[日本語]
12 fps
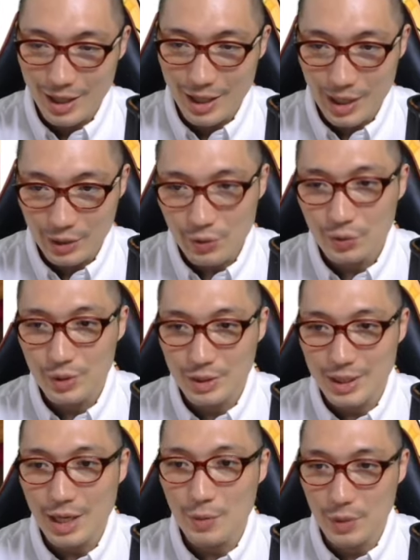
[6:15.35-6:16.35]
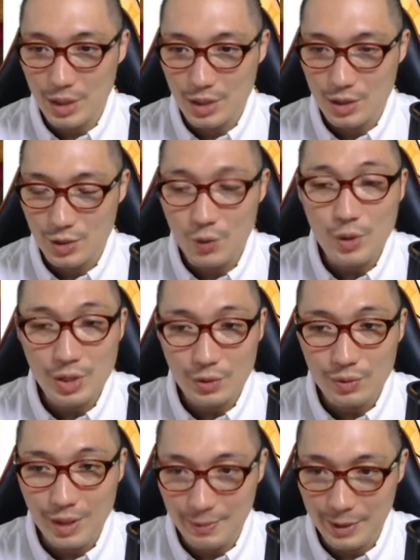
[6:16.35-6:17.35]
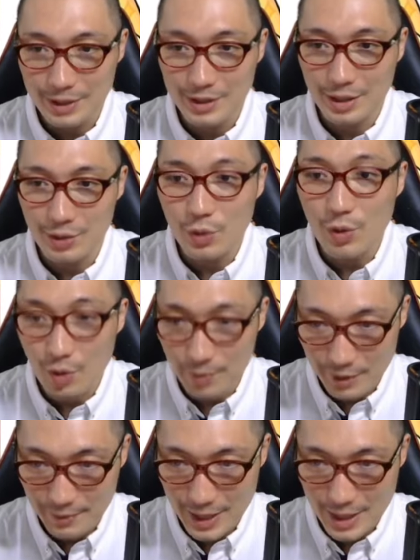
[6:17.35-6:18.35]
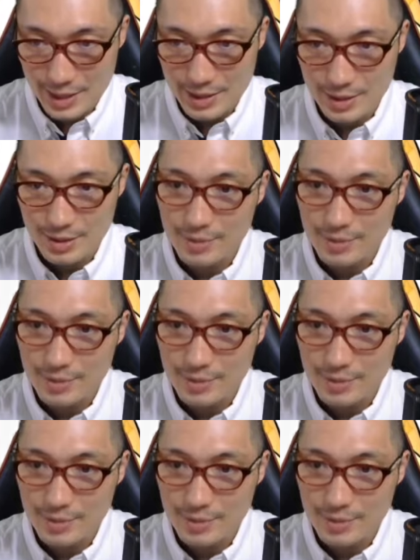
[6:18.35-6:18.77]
えー、ということで最後にチョコレートを食べていきたいと思います。